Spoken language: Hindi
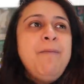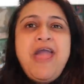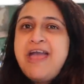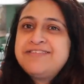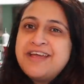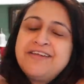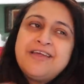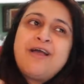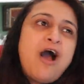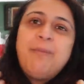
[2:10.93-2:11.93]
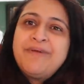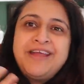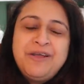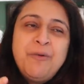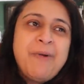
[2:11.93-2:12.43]
मैं ऐसे करके कांप
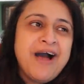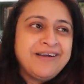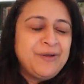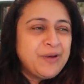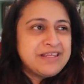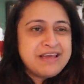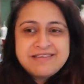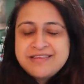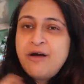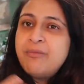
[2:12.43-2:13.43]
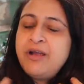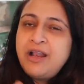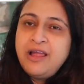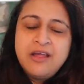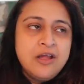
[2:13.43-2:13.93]
रही हूँ पागलों के जैसा मैं
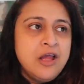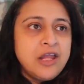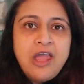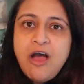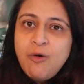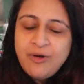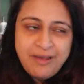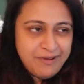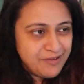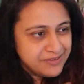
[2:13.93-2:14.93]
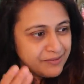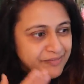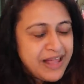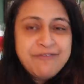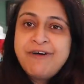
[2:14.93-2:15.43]
लाइक क्या हो गया
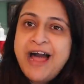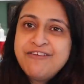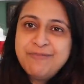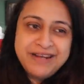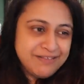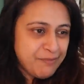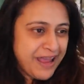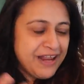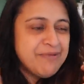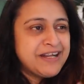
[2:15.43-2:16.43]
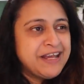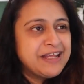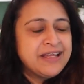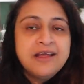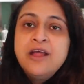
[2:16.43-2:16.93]
बिकॉज लाइक फाइव मिनट्स पहले मैं
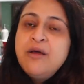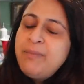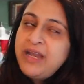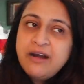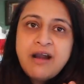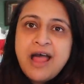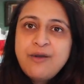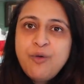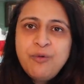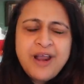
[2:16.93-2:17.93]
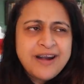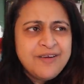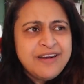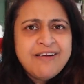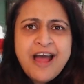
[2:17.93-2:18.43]
ठीक थी मैं ना राय को बुला रही
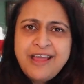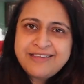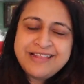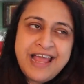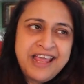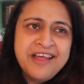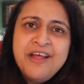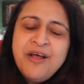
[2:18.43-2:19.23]
हूँ राय इज लाइक